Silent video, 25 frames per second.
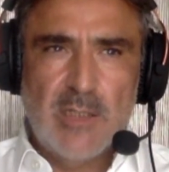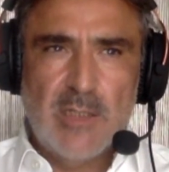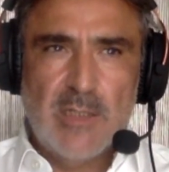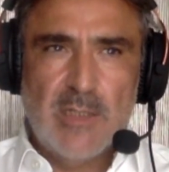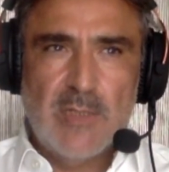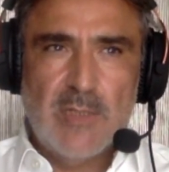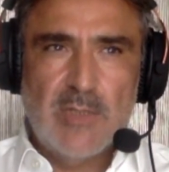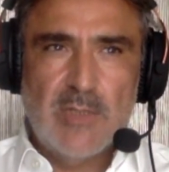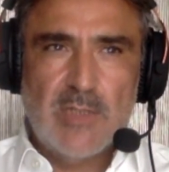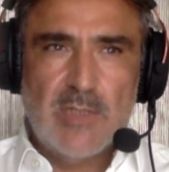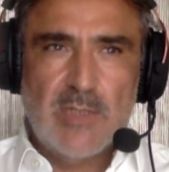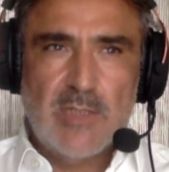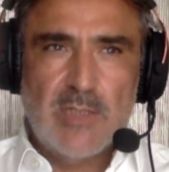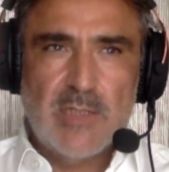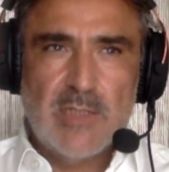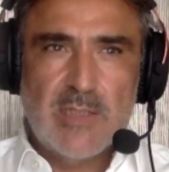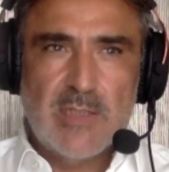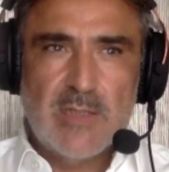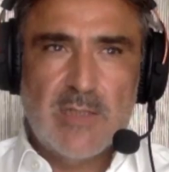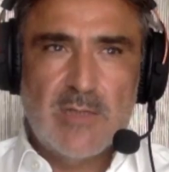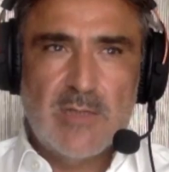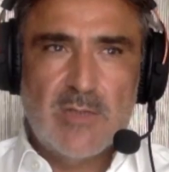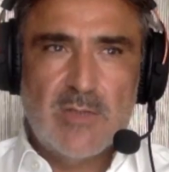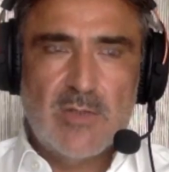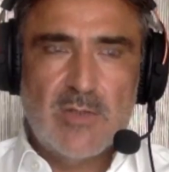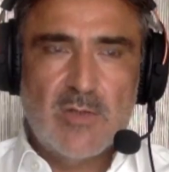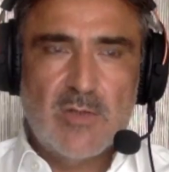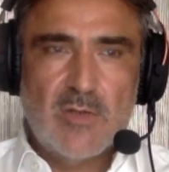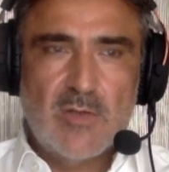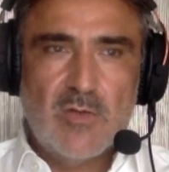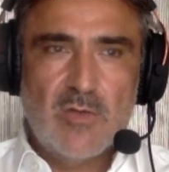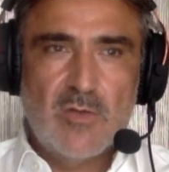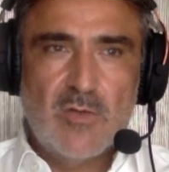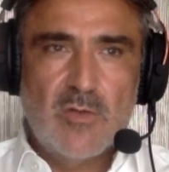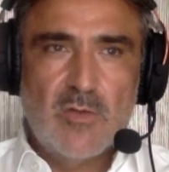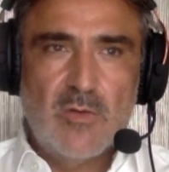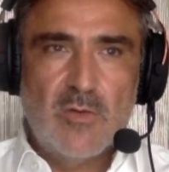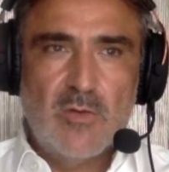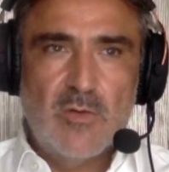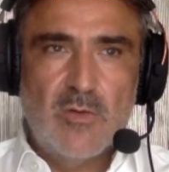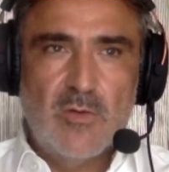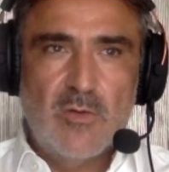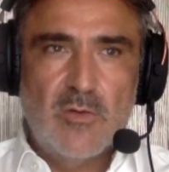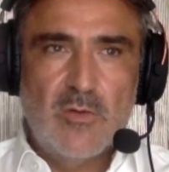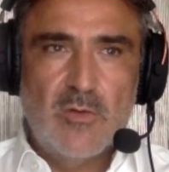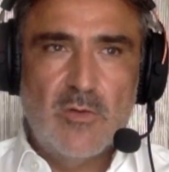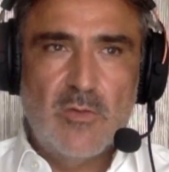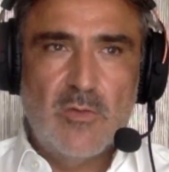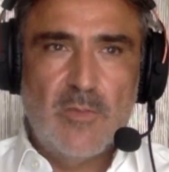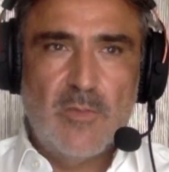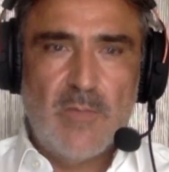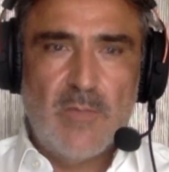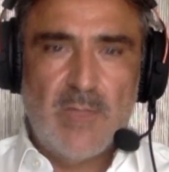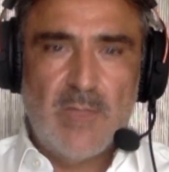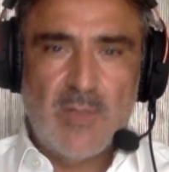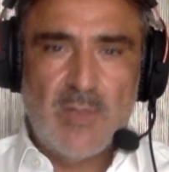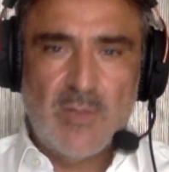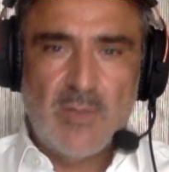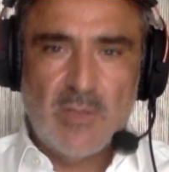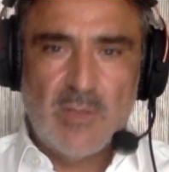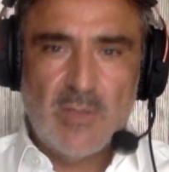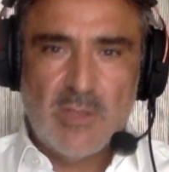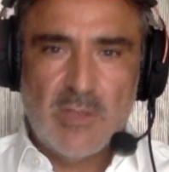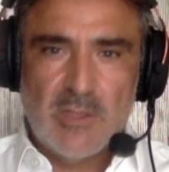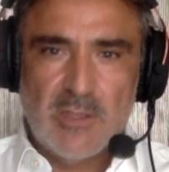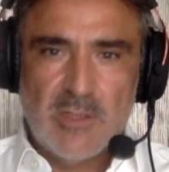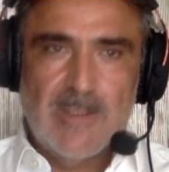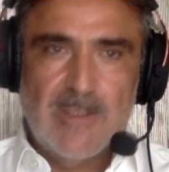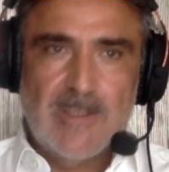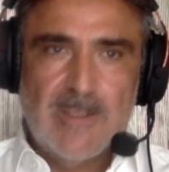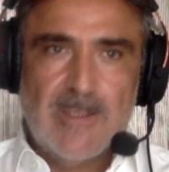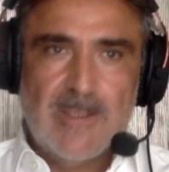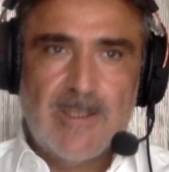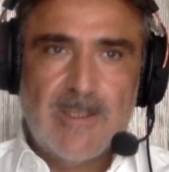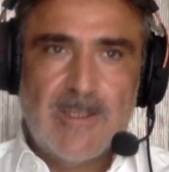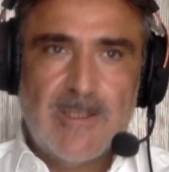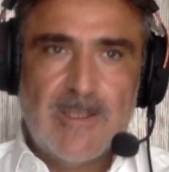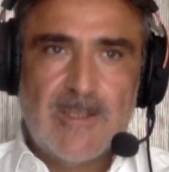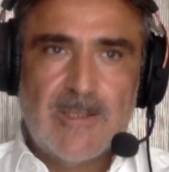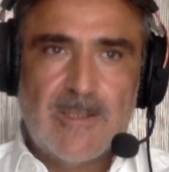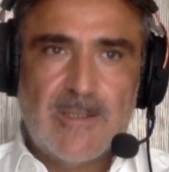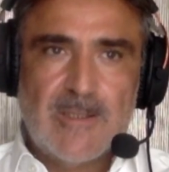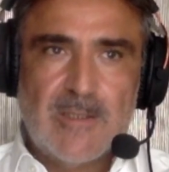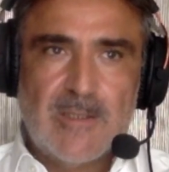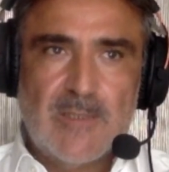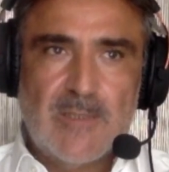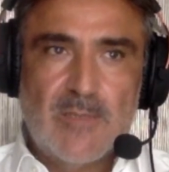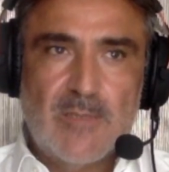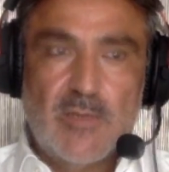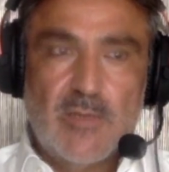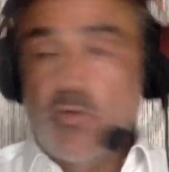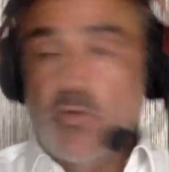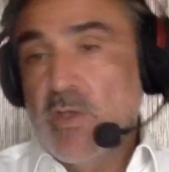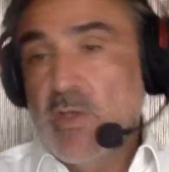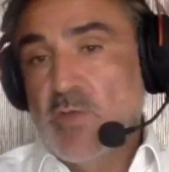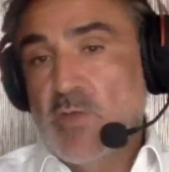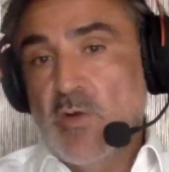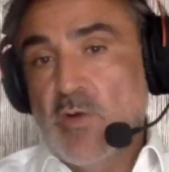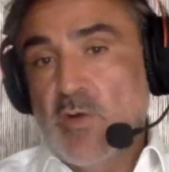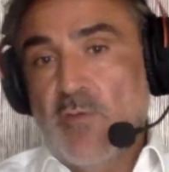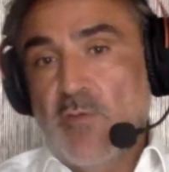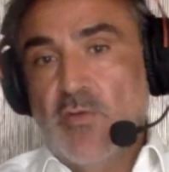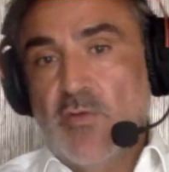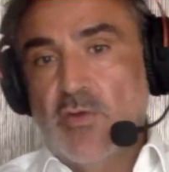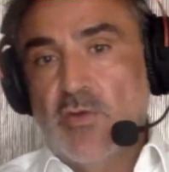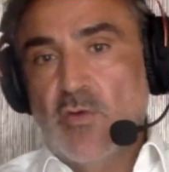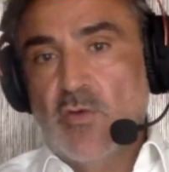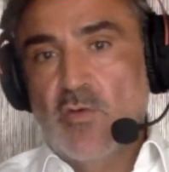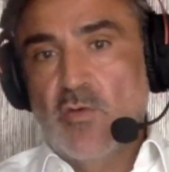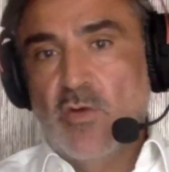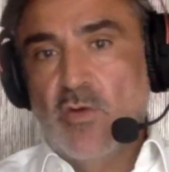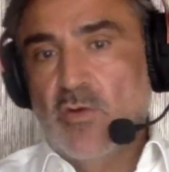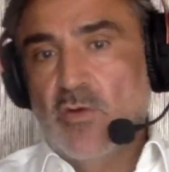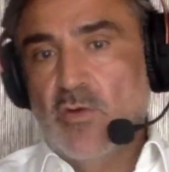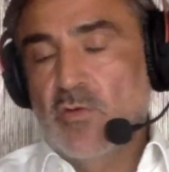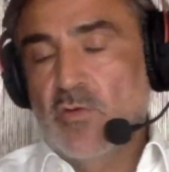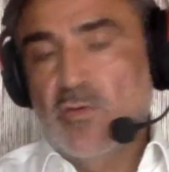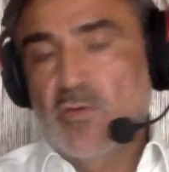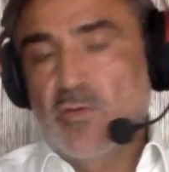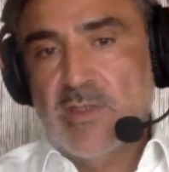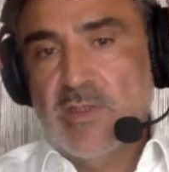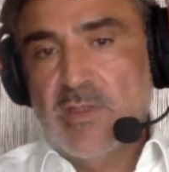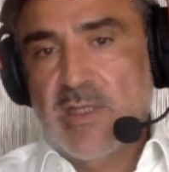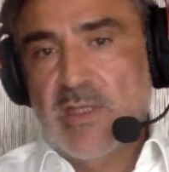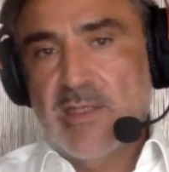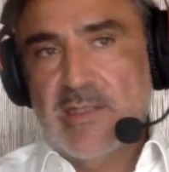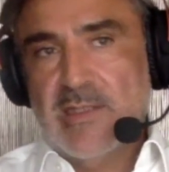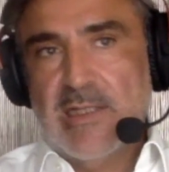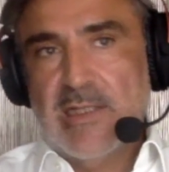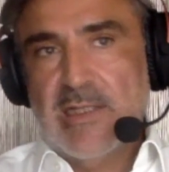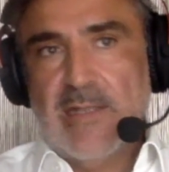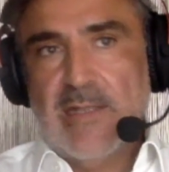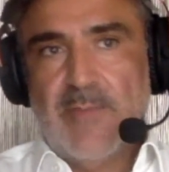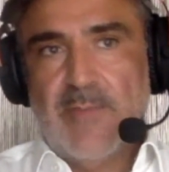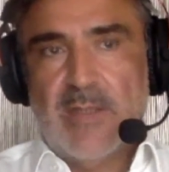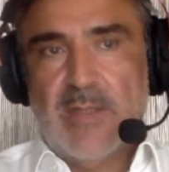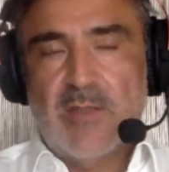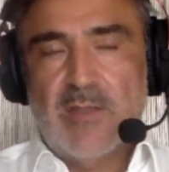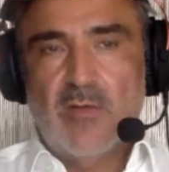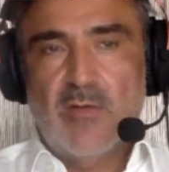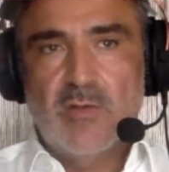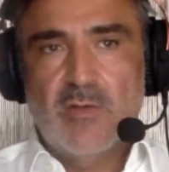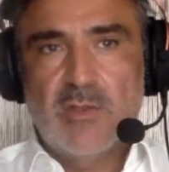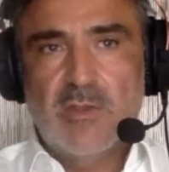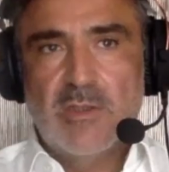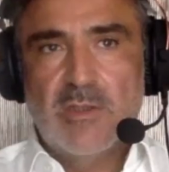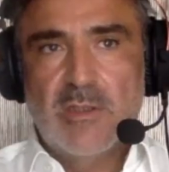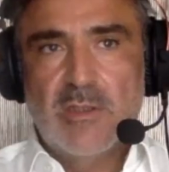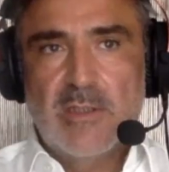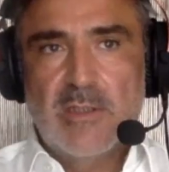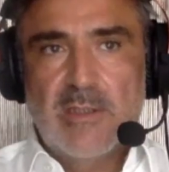La boccia, c'est une sorte de, de pétanque qui peut jouer soit en fauteuil roulant, donc dans ce cas-là, c'est de la pétanque,